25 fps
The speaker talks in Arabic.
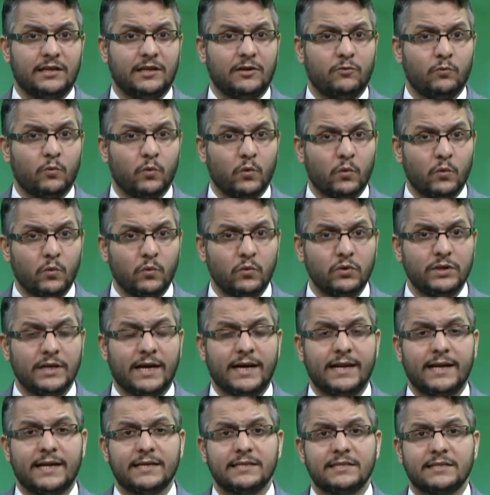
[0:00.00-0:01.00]
للوقود
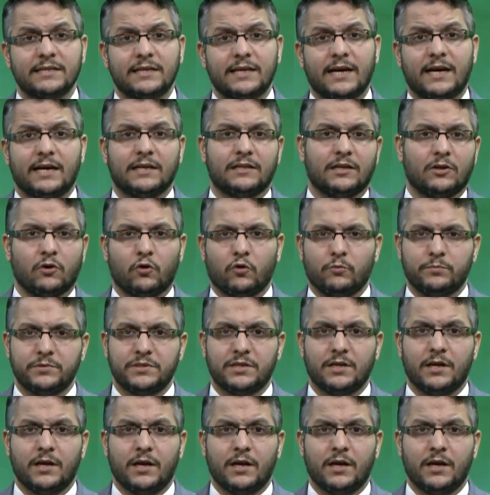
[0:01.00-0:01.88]
على صناعة الخبز